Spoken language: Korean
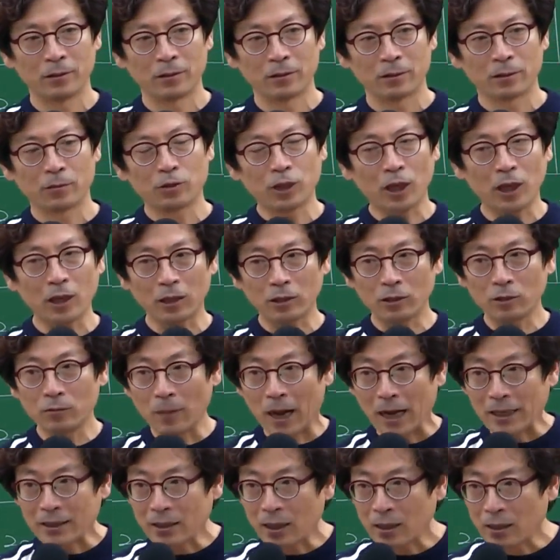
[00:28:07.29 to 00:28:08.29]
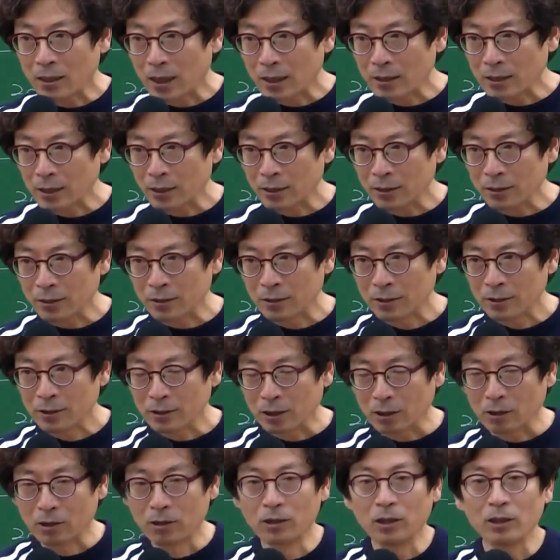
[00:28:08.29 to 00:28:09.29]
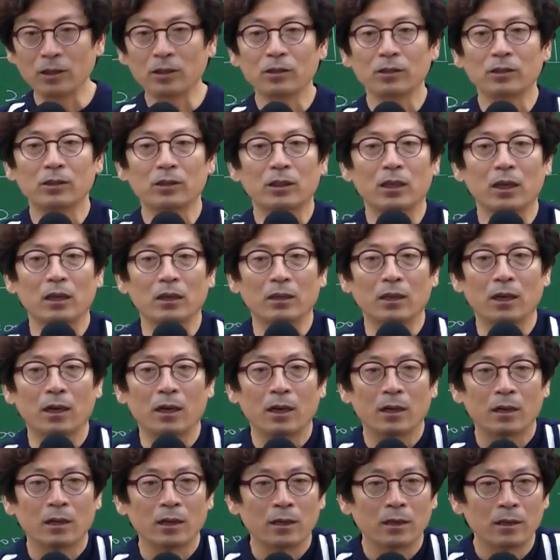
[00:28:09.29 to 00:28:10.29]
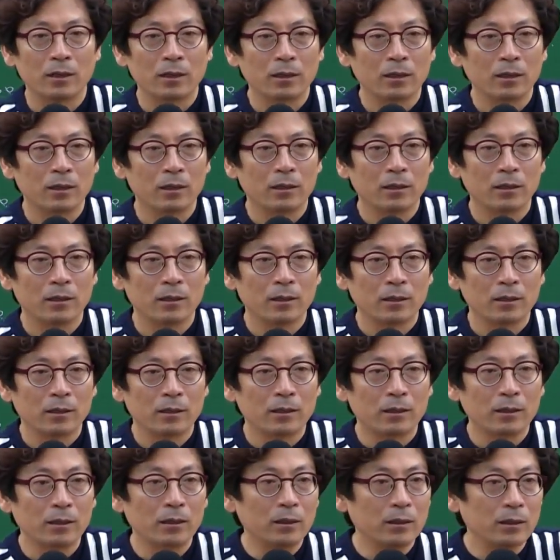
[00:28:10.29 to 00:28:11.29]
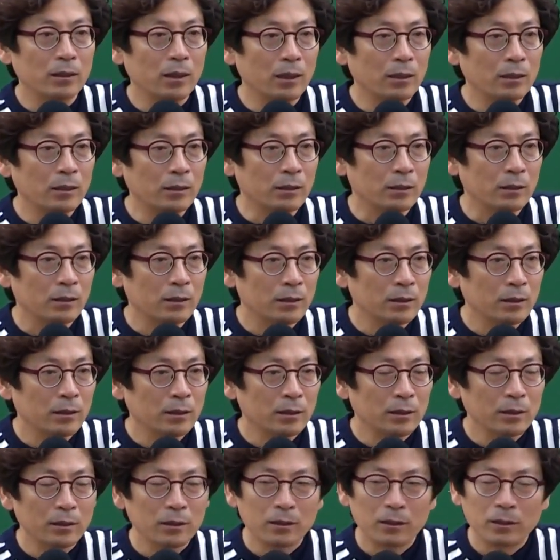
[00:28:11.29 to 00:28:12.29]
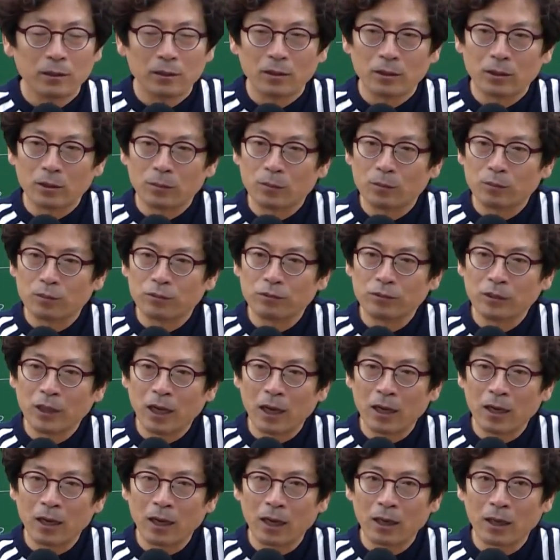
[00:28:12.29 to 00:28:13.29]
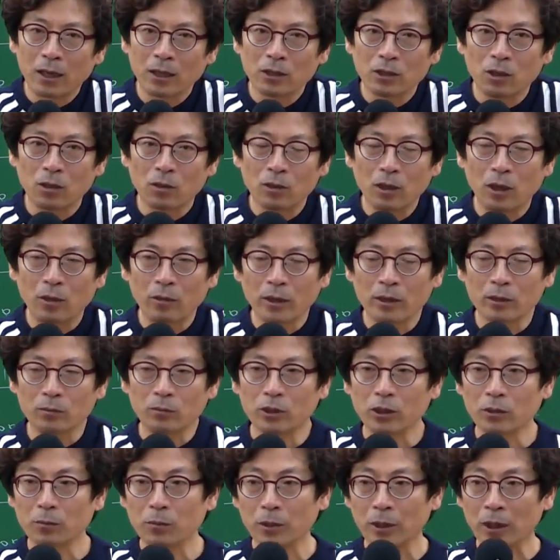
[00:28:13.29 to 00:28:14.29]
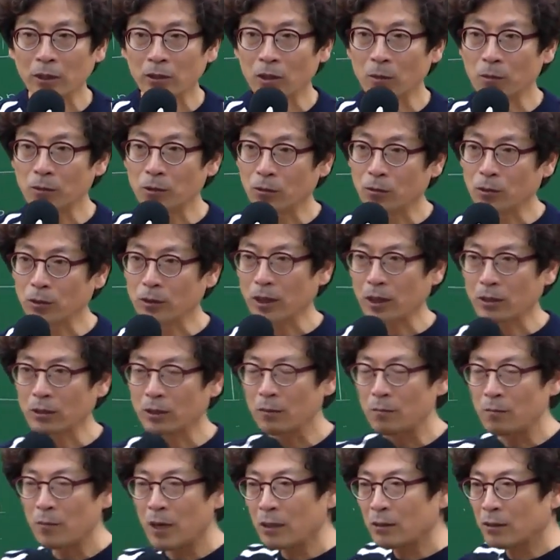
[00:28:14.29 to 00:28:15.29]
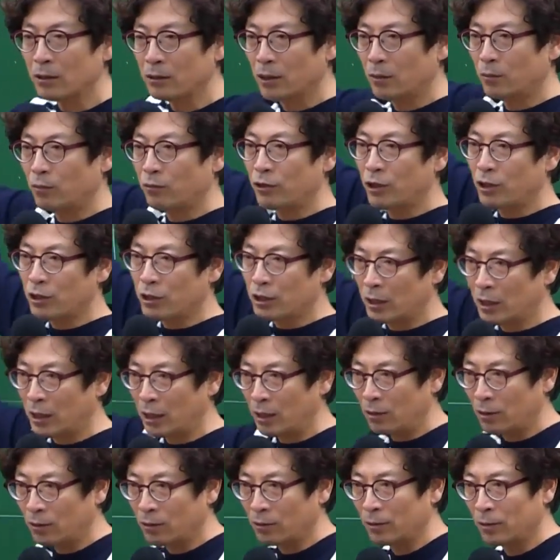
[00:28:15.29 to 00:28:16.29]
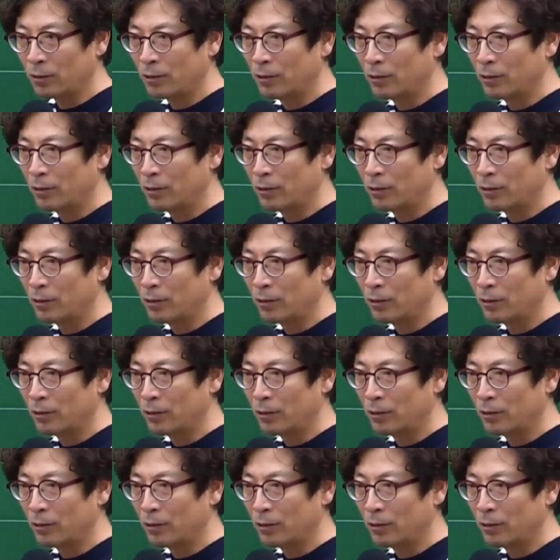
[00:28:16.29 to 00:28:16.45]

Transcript: 그럼 차이가 너무 많이 난 거 아니에요? 자, 그럴 때 어떻게 할까? 이럴 때는 여러분 분할하기 전과 후에 지금 특별한 게 없었고 딱 선만 그었을 뿐이었잖아요.